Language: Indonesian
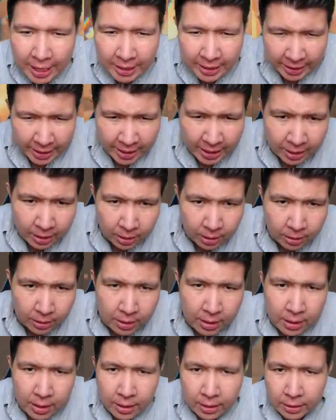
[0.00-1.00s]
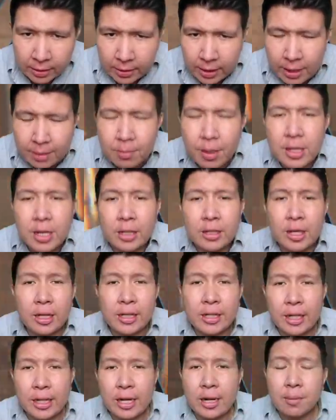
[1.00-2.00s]
ya. Dan banyak dari
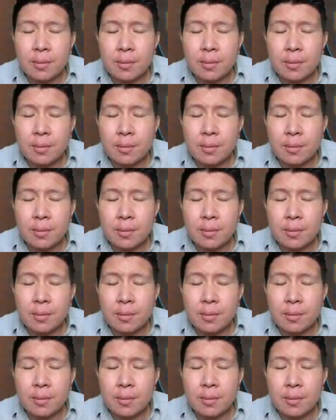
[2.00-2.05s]
kalian yang